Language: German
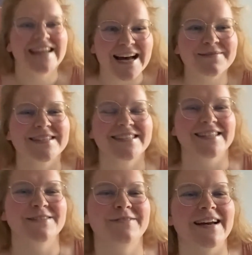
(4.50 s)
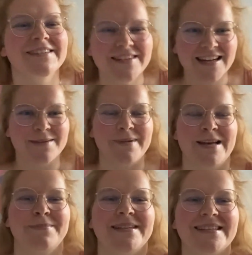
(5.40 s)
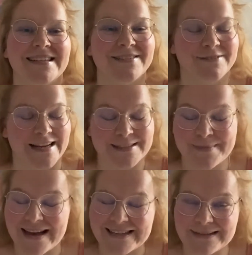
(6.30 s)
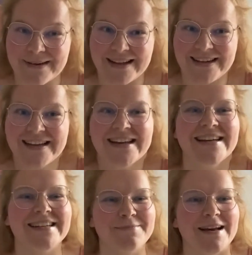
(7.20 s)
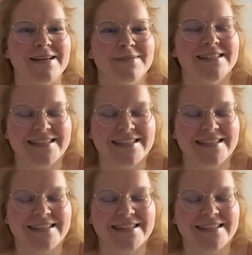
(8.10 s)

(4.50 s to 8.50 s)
da bist, dass du vielleicht wieder dabei bist, dass du vielleicht zum ersten Mal dabei bist.